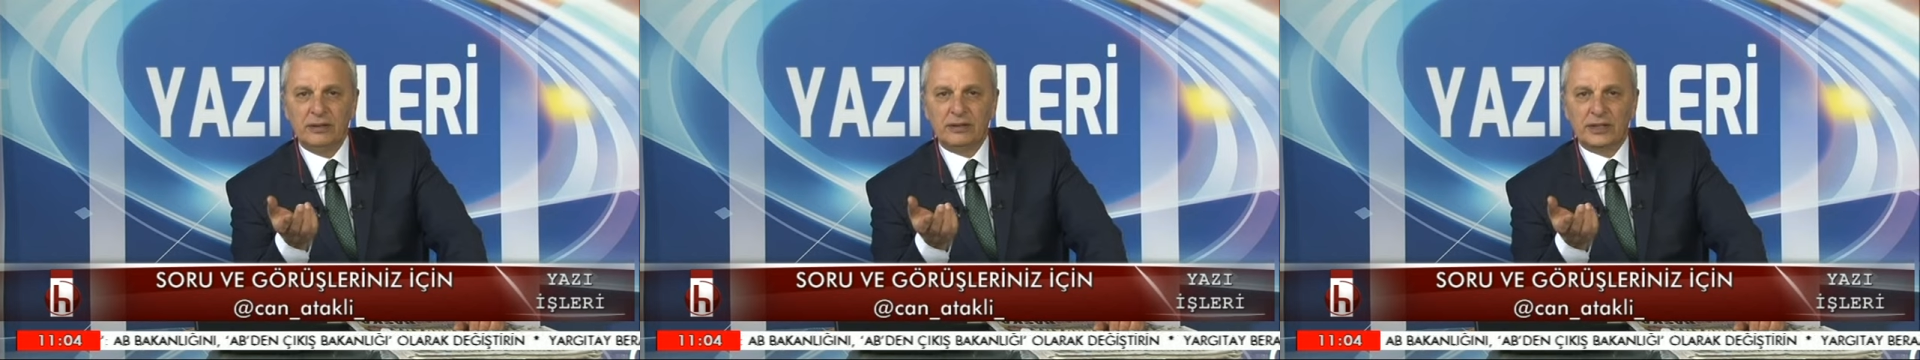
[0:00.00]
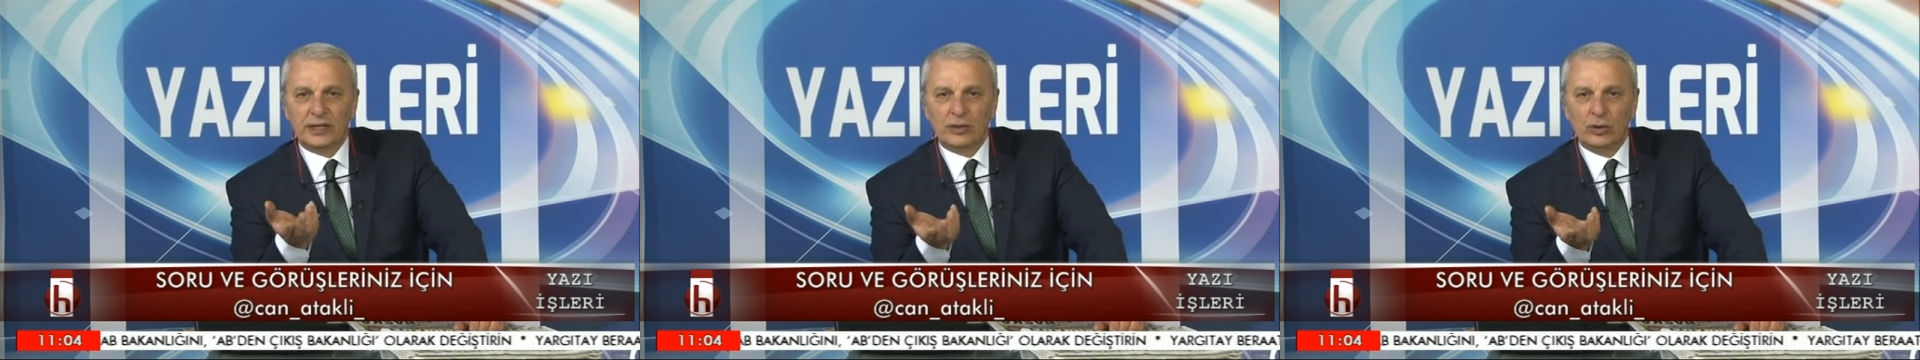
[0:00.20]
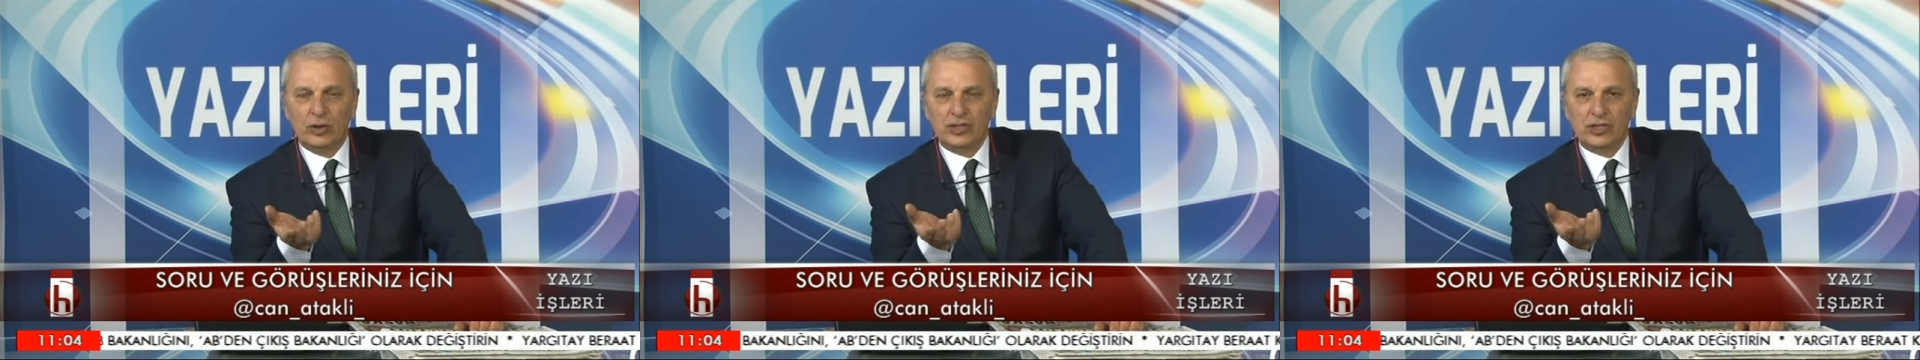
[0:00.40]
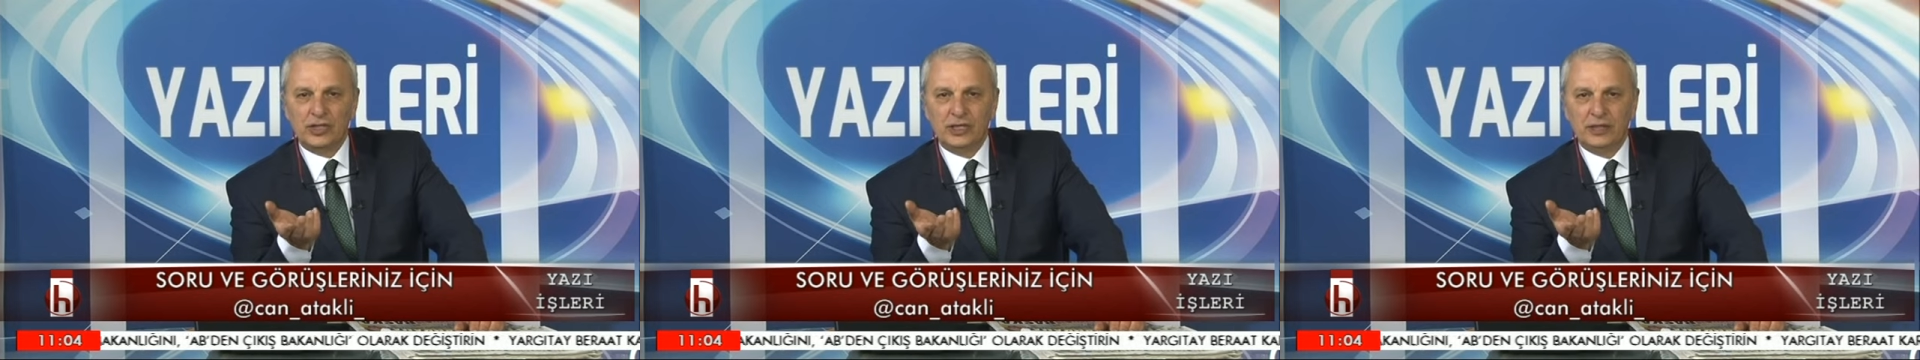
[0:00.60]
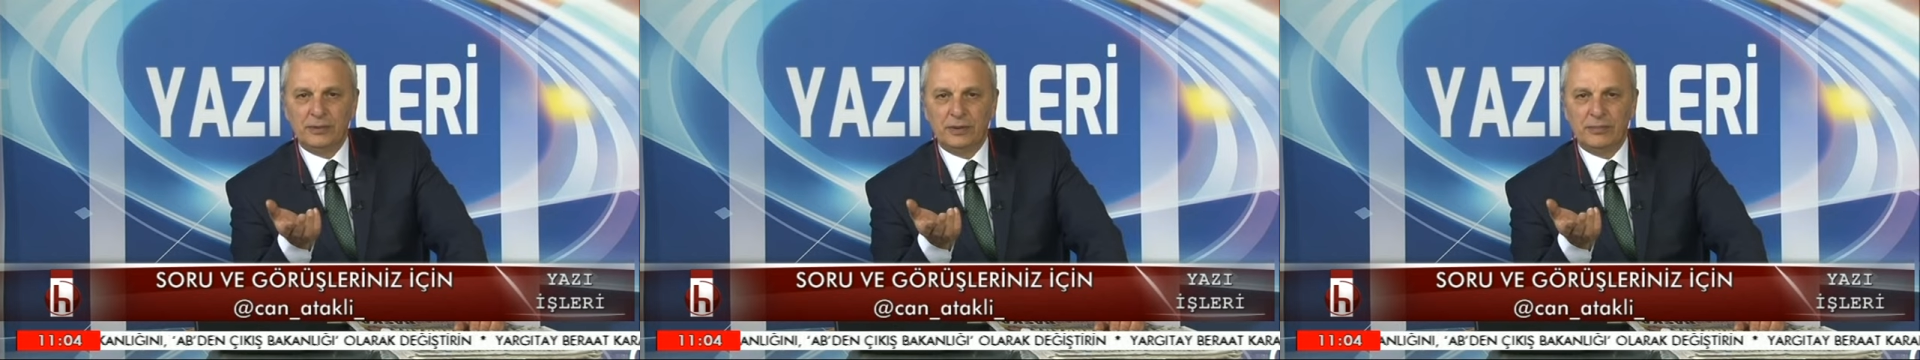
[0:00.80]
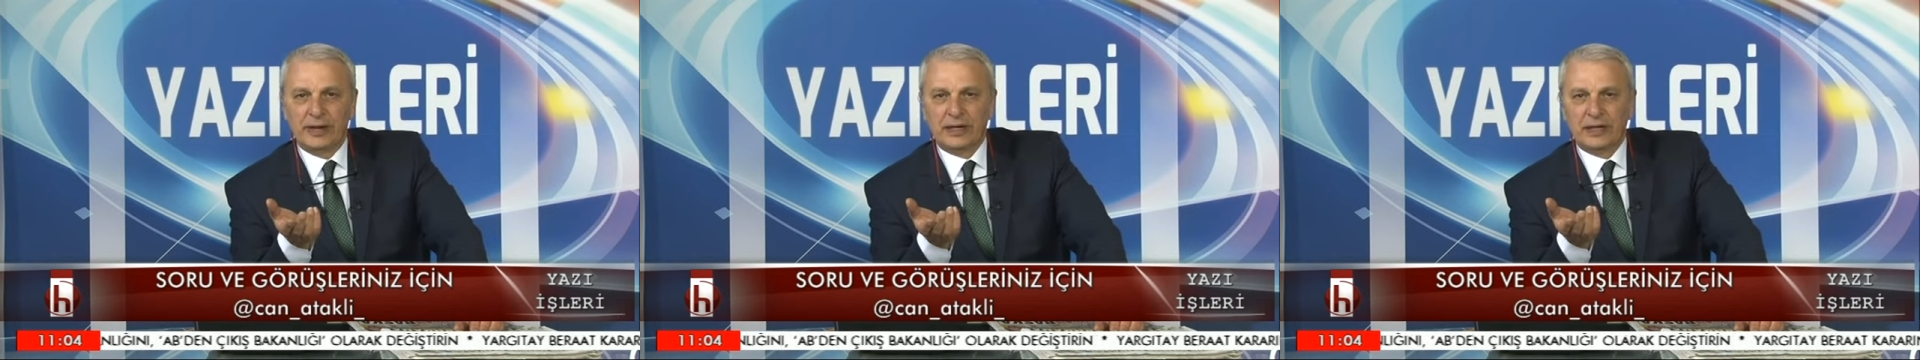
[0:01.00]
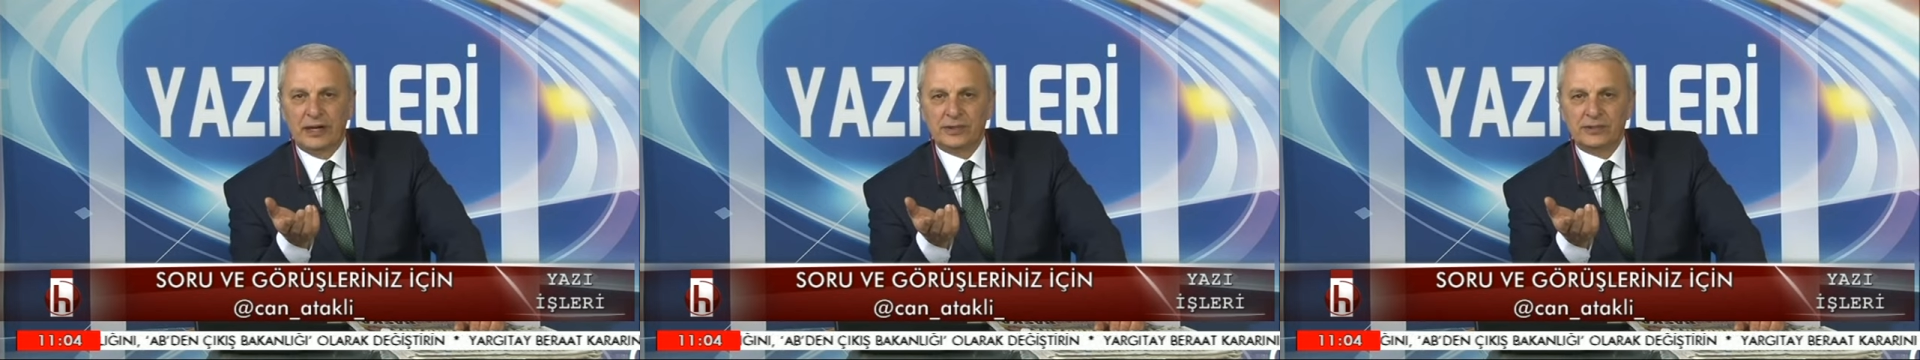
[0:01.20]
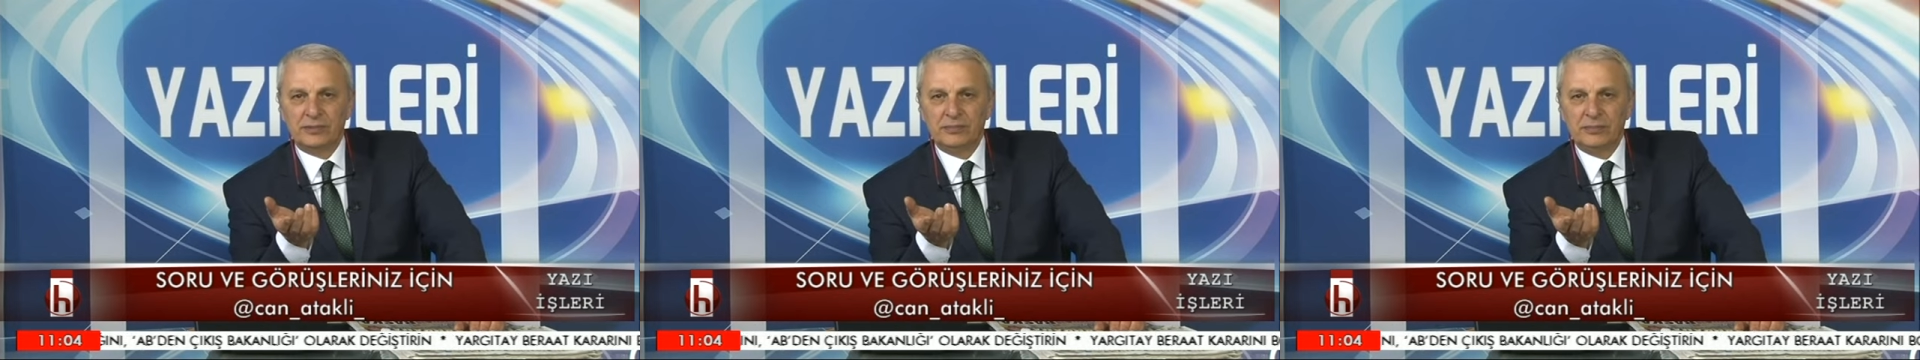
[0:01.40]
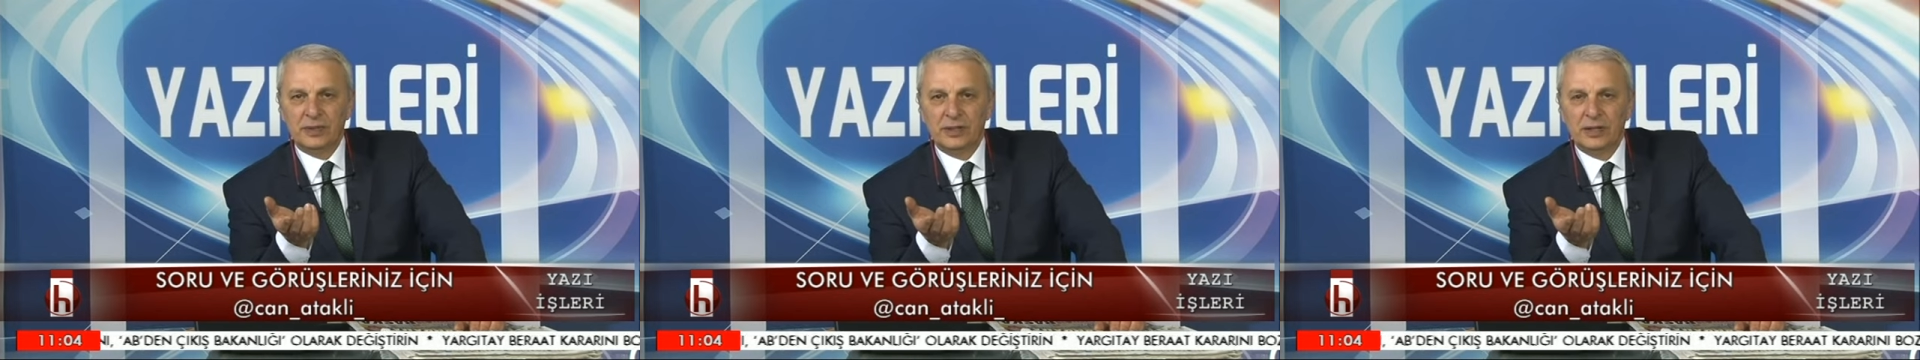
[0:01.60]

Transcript: teknolojiyi iyi bilmek lazım.